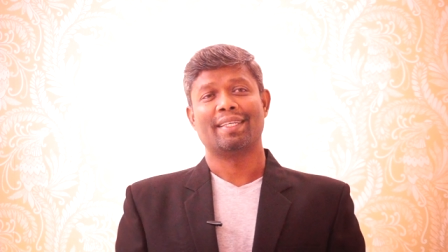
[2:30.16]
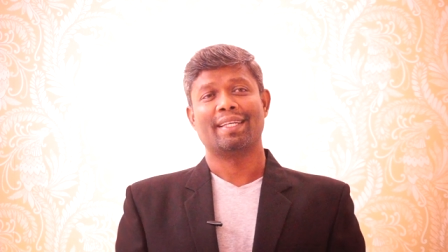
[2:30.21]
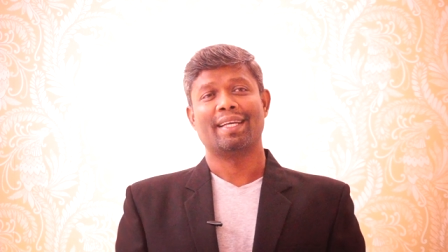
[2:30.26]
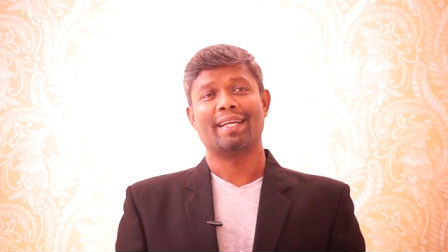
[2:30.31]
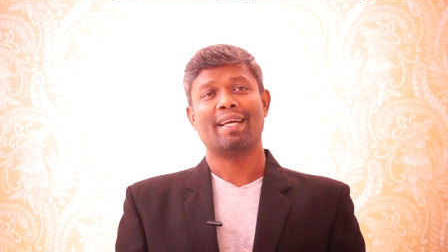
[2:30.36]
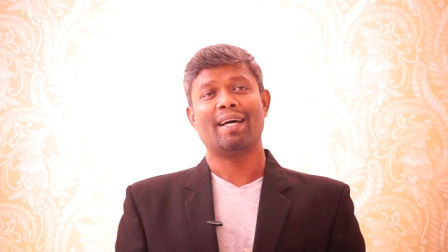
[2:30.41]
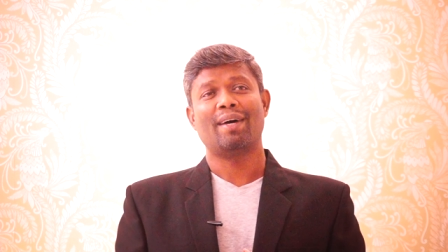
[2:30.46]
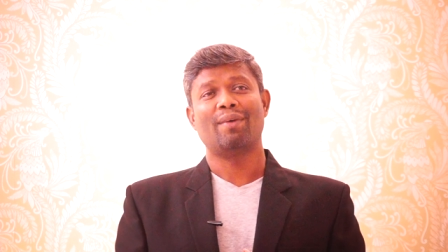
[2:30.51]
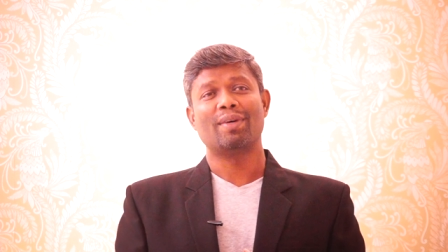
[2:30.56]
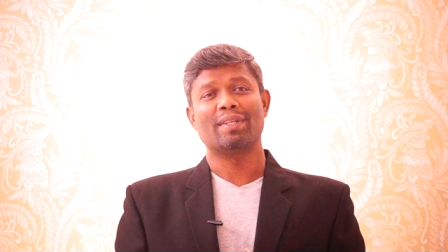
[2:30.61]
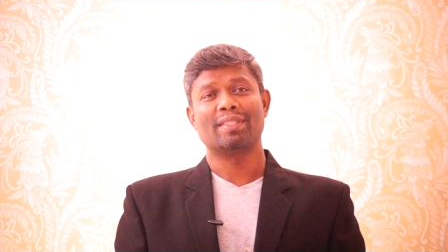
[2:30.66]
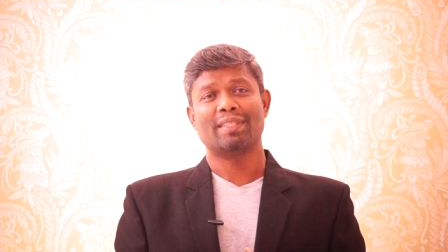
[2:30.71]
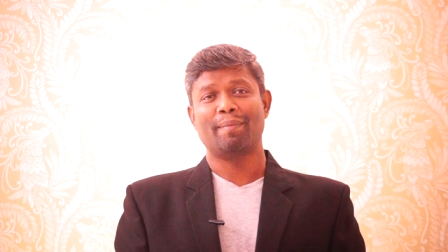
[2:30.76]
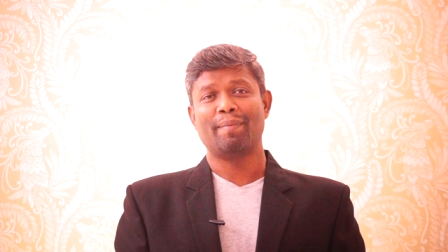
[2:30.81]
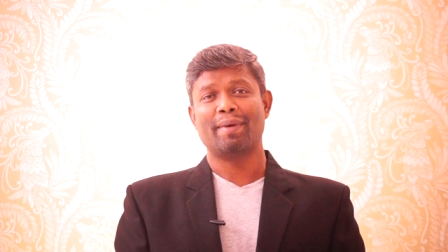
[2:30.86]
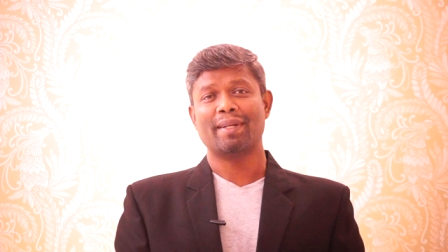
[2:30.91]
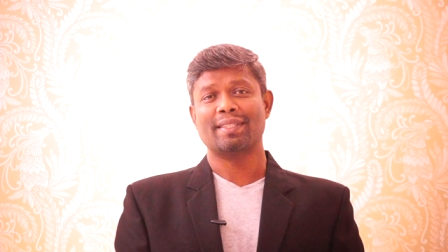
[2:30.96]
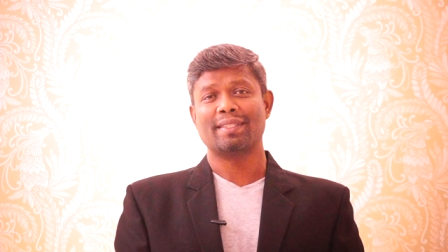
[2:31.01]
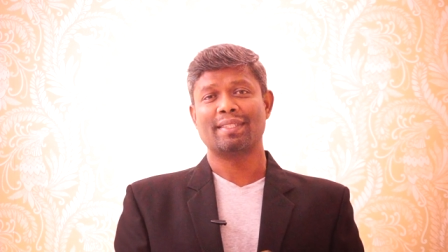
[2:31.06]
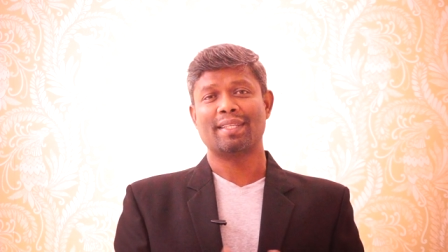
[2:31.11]
ஏன்னா அவங்க
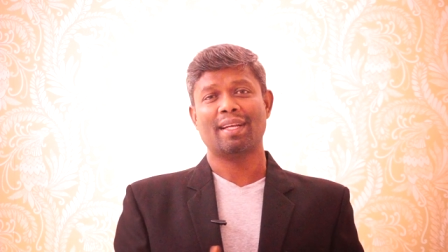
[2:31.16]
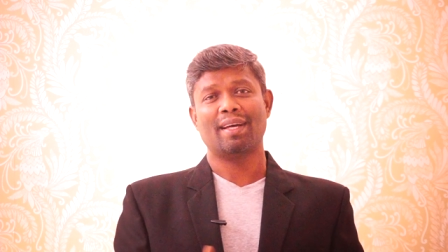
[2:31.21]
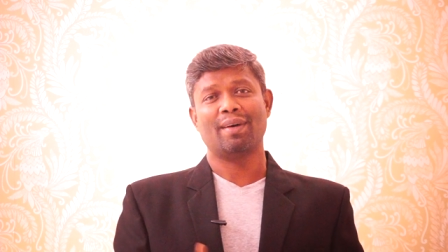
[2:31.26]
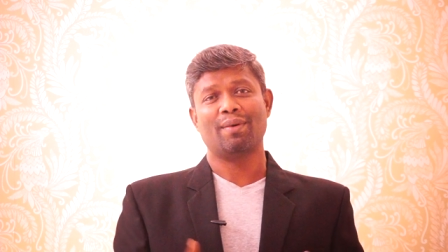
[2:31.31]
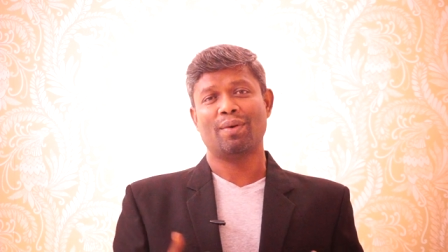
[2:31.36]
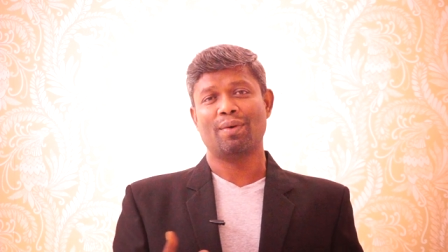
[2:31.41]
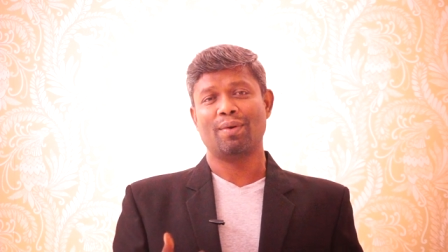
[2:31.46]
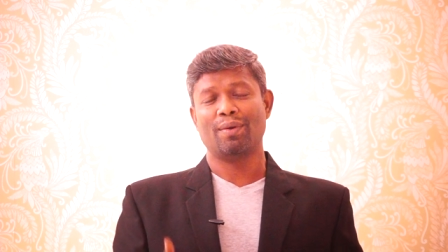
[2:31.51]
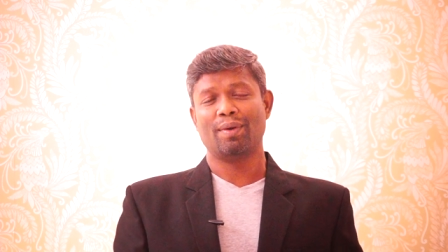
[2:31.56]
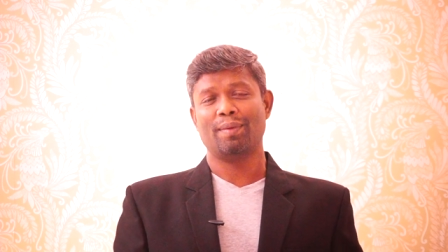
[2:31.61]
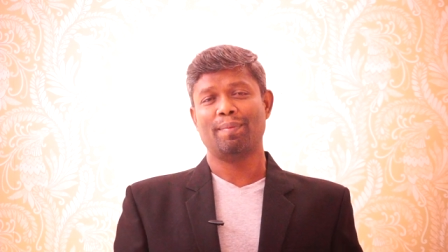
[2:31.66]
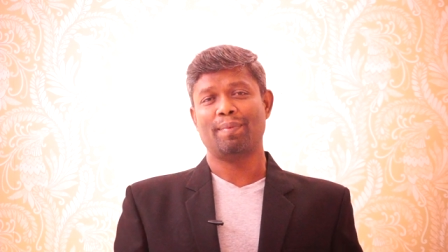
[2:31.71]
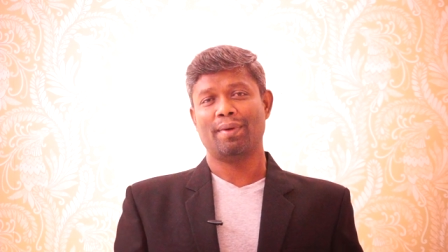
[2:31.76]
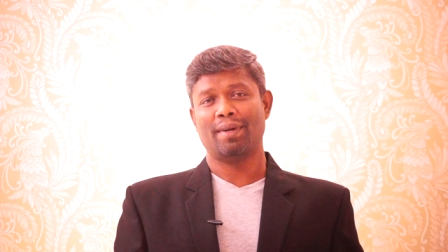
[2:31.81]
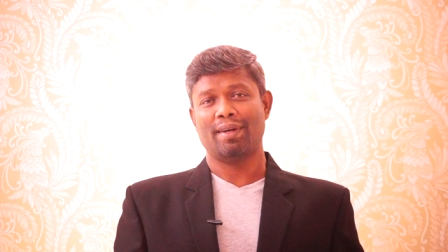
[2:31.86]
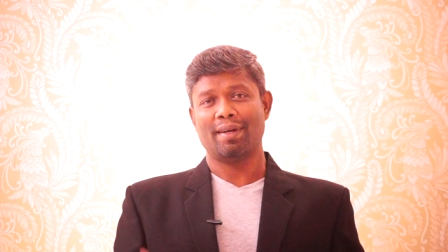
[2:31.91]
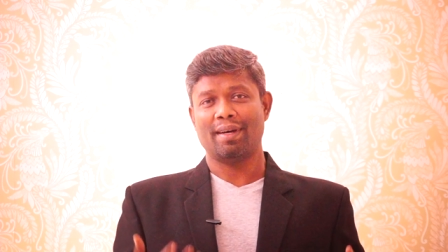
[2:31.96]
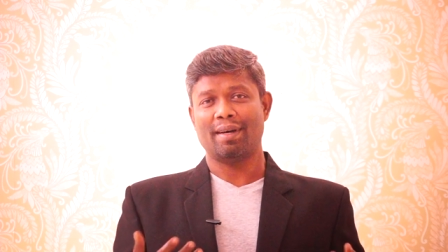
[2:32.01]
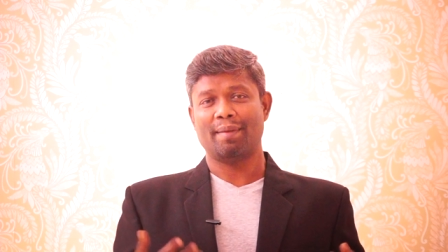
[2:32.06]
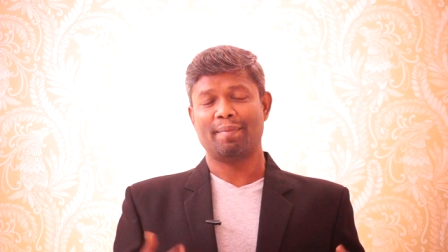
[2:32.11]
சம்பாரிச்சதில் அவங்க நோய் போட்டு